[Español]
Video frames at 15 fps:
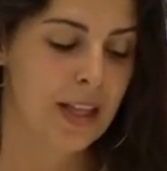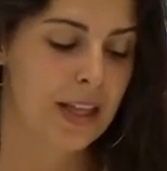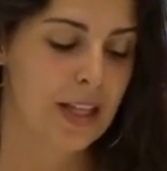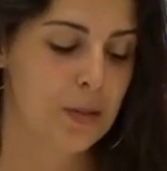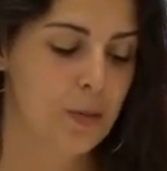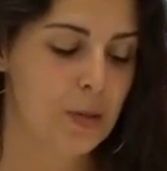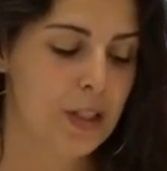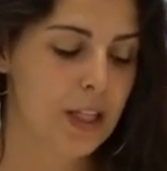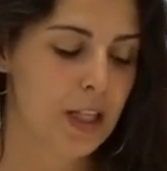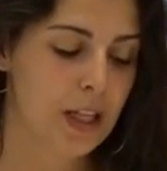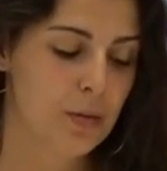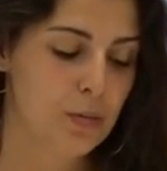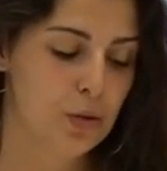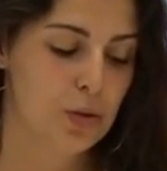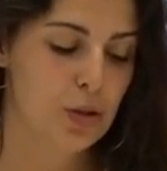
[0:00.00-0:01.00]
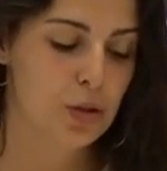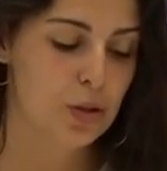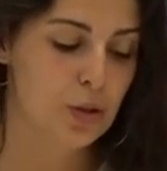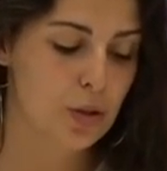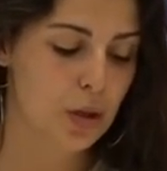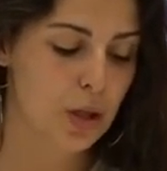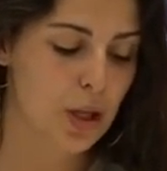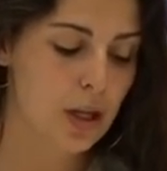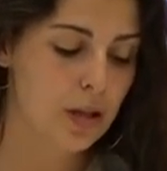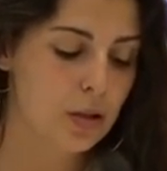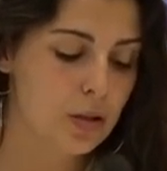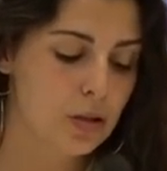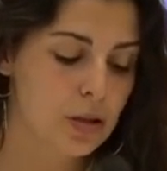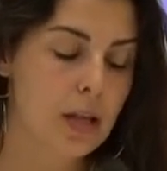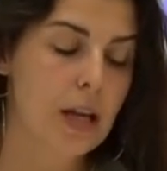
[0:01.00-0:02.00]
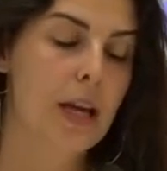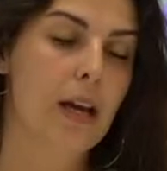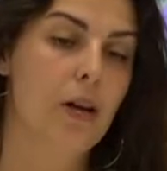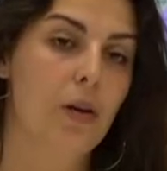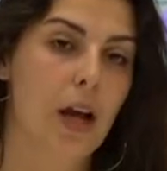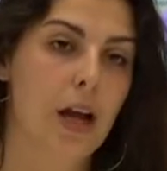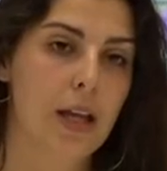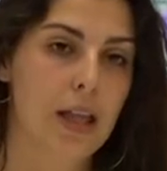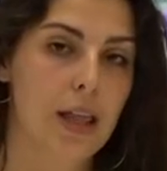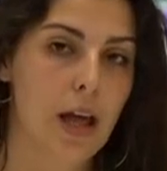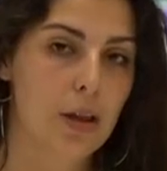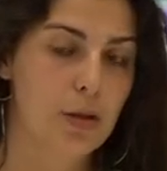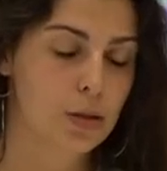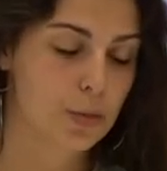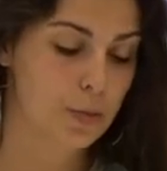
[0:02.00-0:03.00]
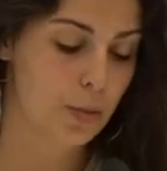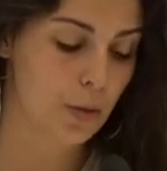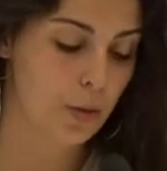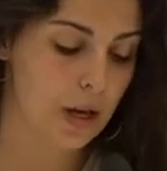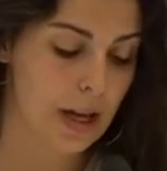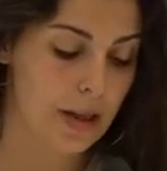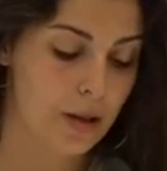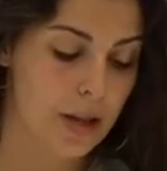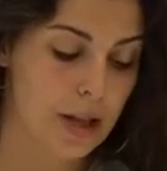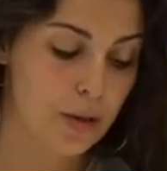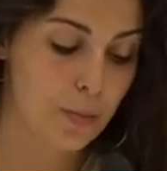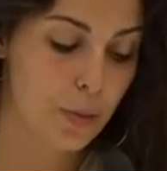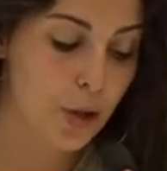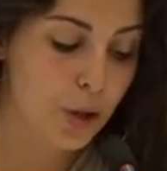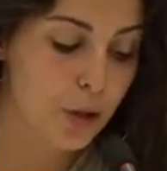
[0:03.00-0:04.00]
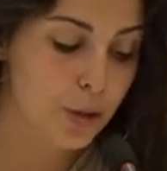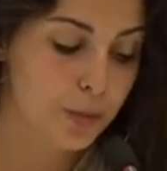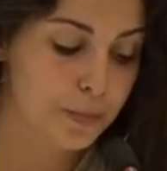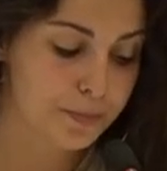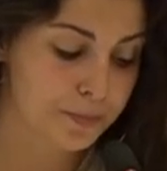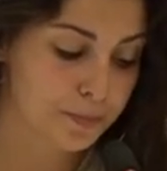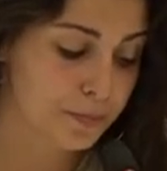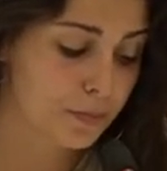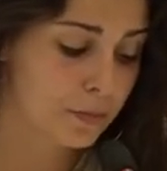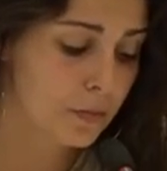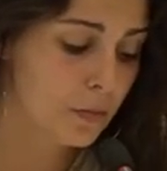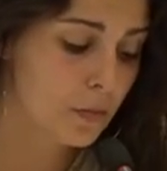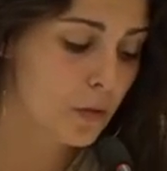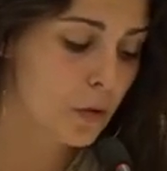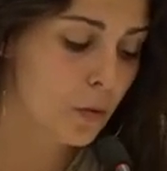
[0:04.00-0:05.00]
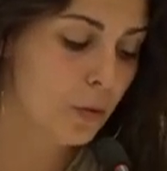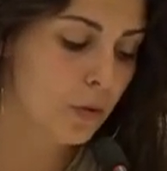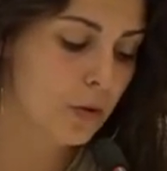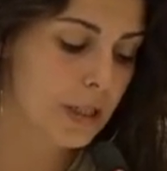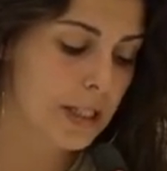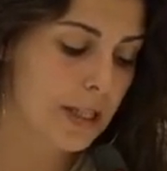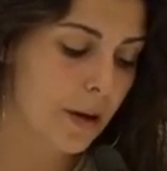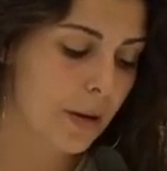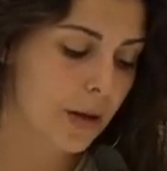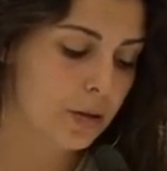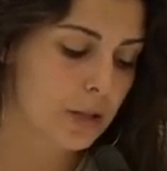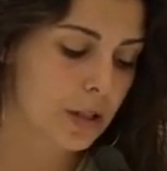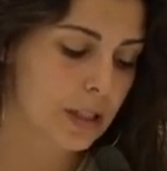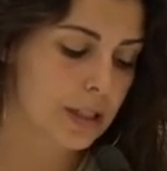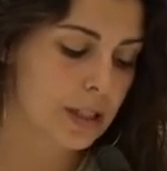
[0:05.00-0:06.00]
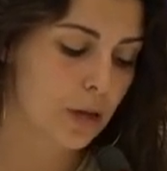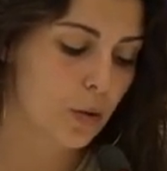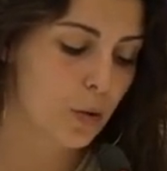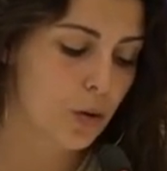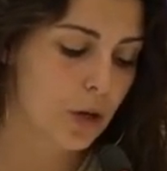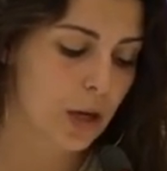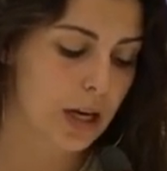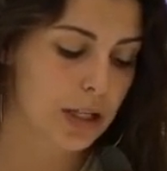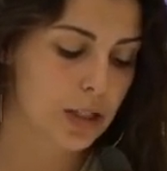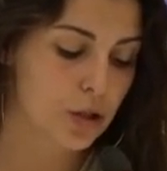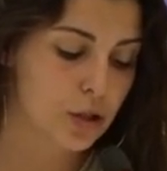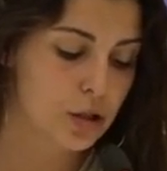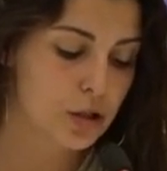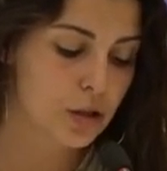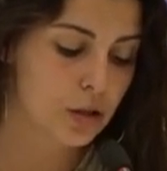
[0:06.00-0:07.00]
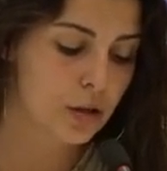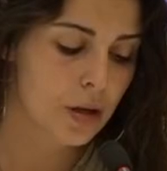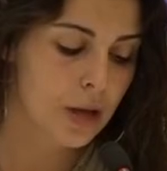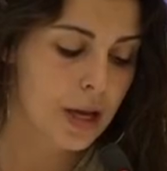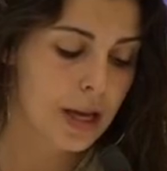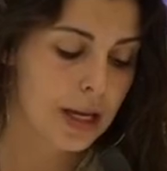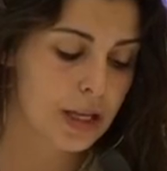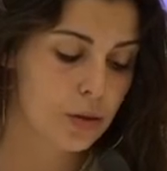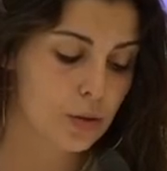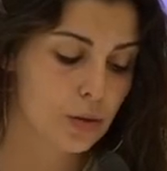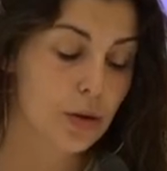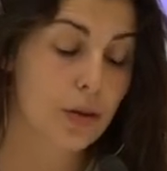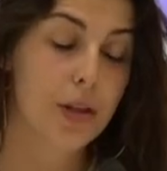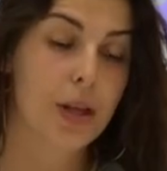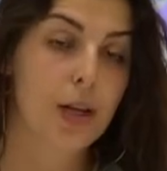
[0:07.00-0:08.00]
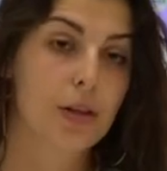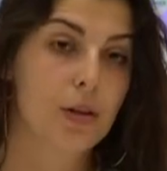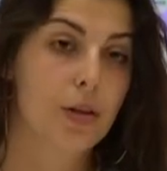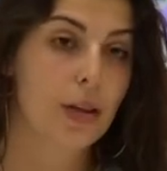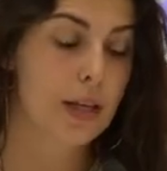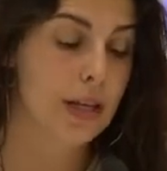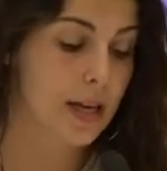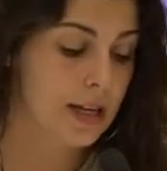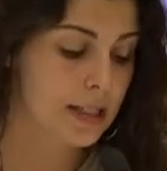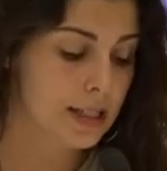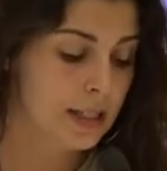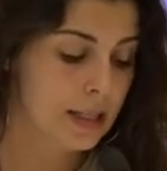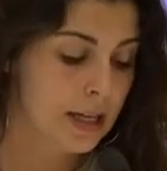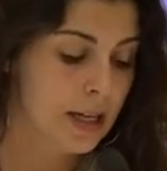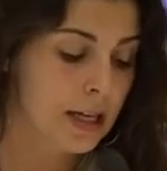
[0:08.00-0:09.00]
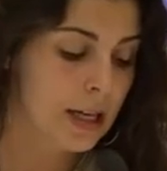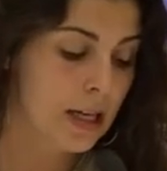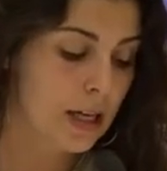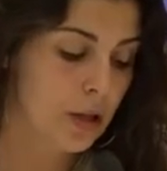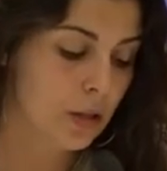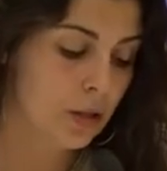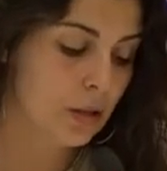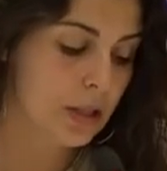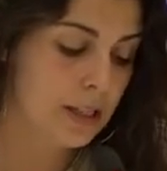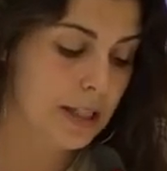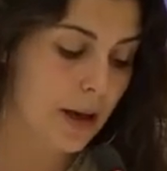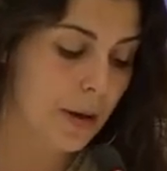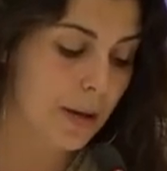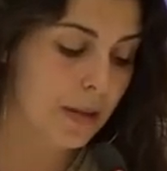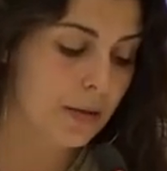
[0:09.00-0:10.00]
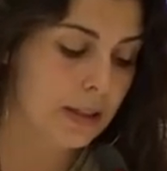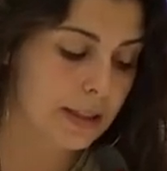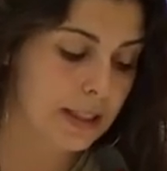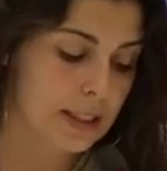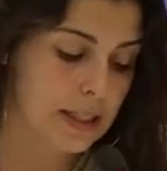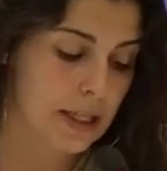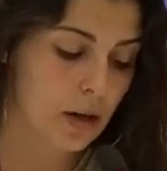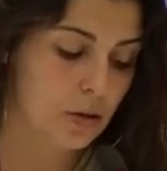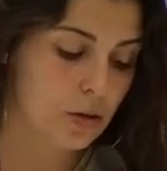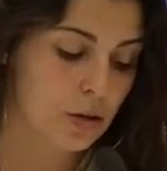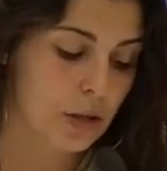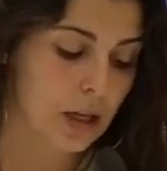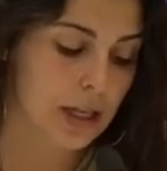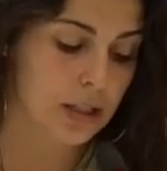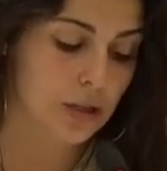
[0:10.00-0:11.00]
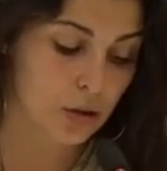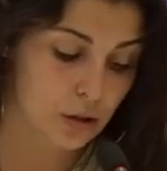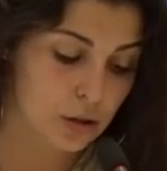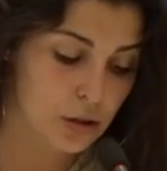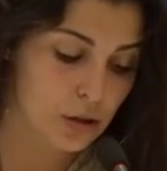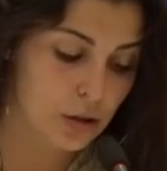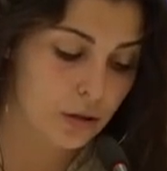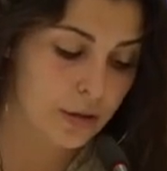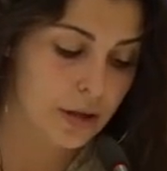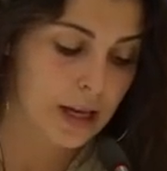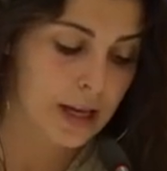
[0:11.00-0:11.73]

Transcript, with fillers: Después tenemos dos conciertos eh, organizados por Ledo del Pozo, uno el sábado 6 de julio a las 8, que es un concierto de jazz, y otro el sábado el 3 de agosto a las 8,